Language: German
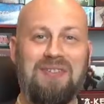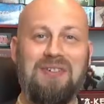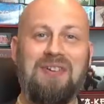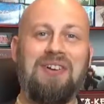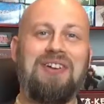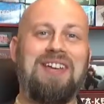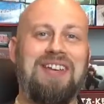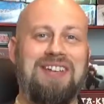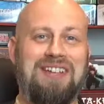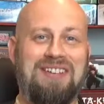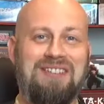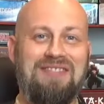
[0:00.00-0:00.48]

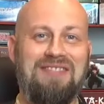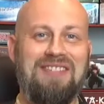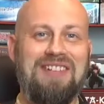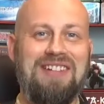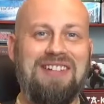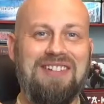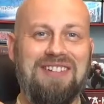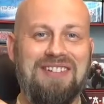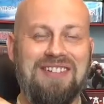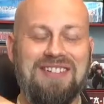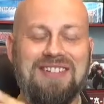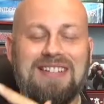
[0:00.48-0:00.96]
wirklich ein
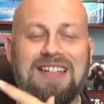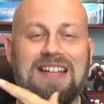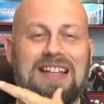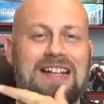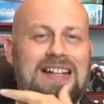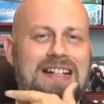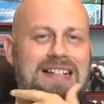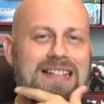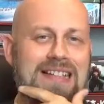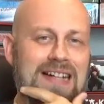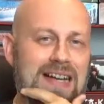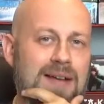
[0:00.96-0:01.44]
Video ist.
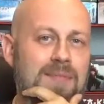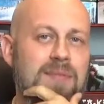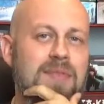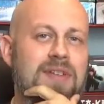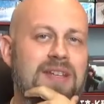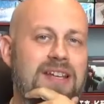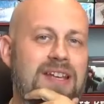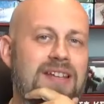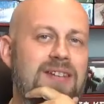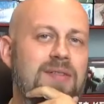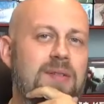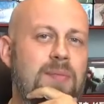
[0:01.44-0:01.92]
Daran bin ich
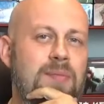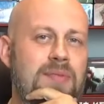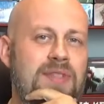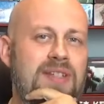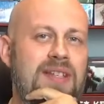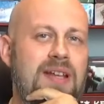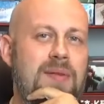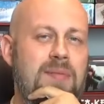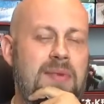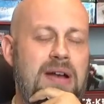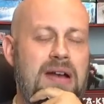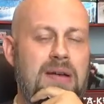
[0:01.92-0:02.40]
echt noch ein bisschen
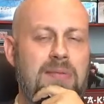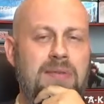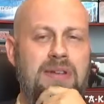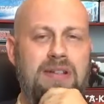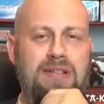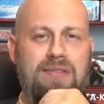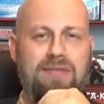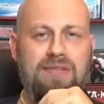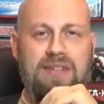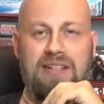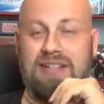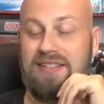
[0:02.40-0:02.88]
am
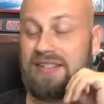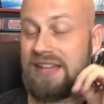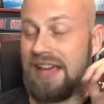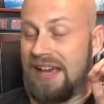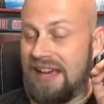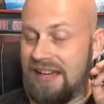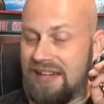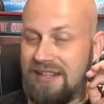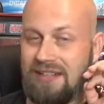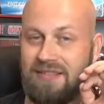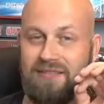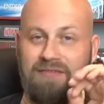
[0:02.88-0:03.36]
Arbeiten, weil es
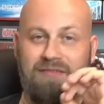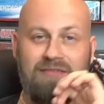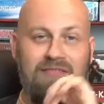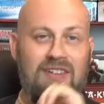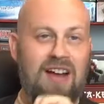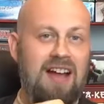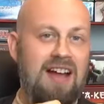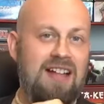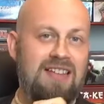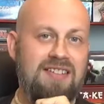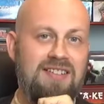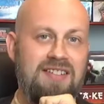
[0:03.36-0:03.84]
echt
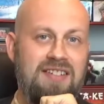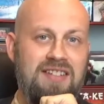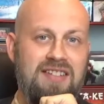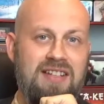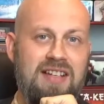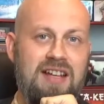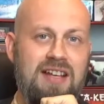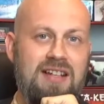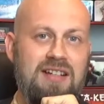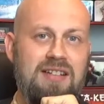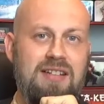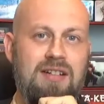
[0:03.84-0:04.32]
wahnsinnig
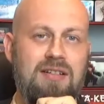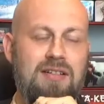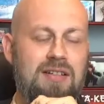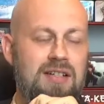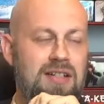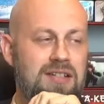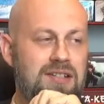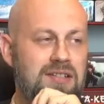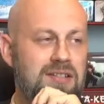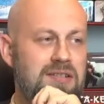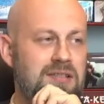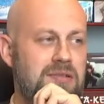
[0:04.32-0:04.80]
lange dauert.
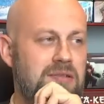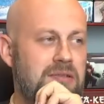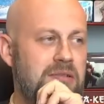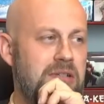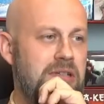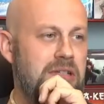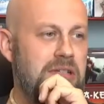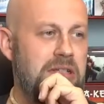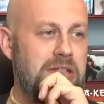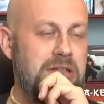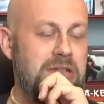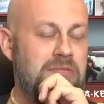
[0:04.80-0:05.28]
Also so,
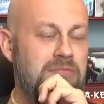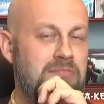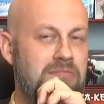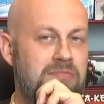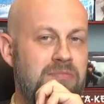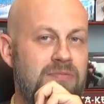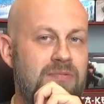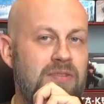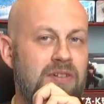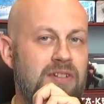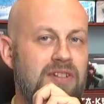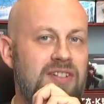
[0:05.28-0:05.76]
ich
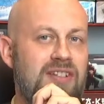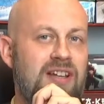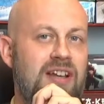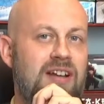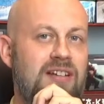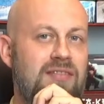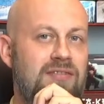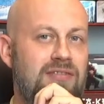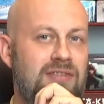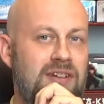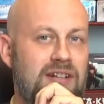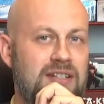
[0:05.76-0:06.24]
würde
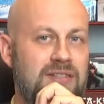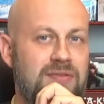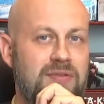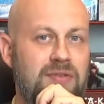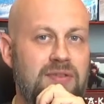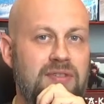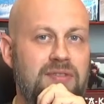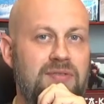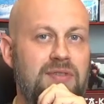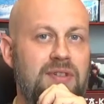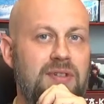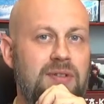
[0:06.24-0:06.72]
sagen, fast für
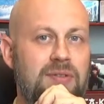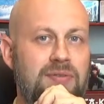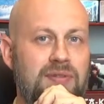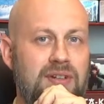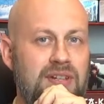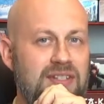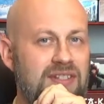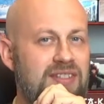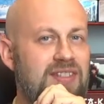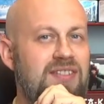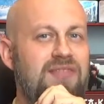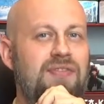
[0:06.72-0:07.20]
das Video
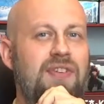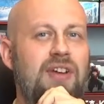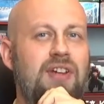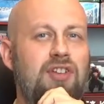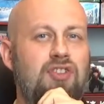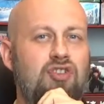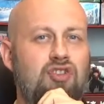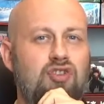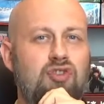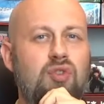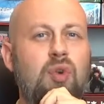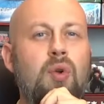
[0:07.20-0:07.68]
fast zwei
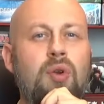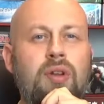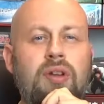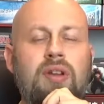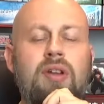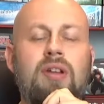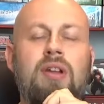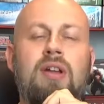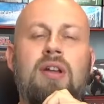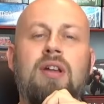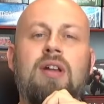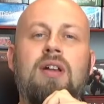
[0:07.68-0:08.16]

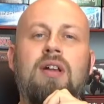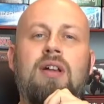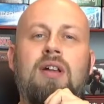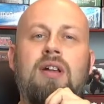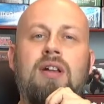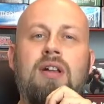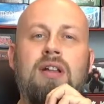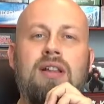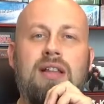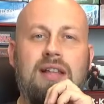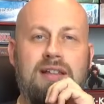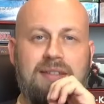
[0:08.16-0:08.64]
Stunden,
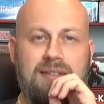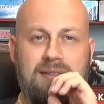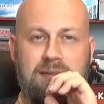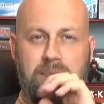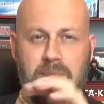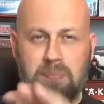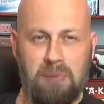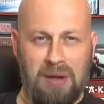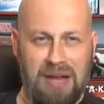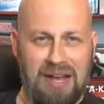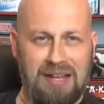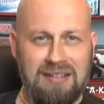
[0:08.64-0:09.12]
dass es
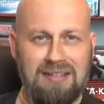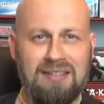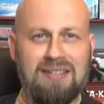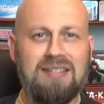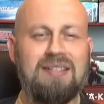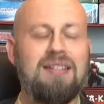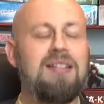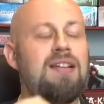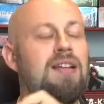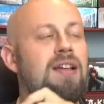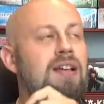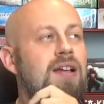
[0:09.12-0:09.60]

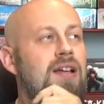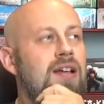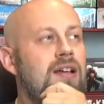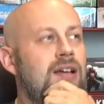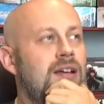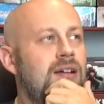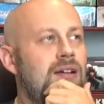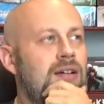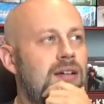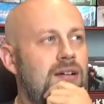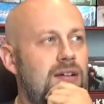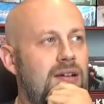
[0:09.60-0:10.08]
passt.
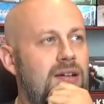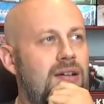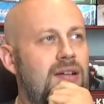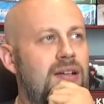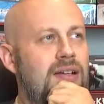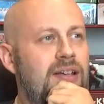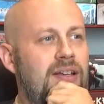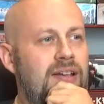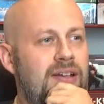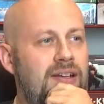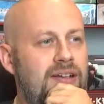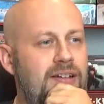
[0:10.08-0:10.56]
Ach
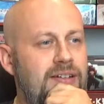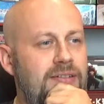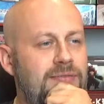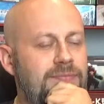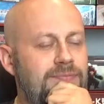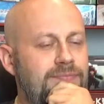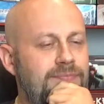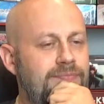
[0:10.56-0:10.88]
ja,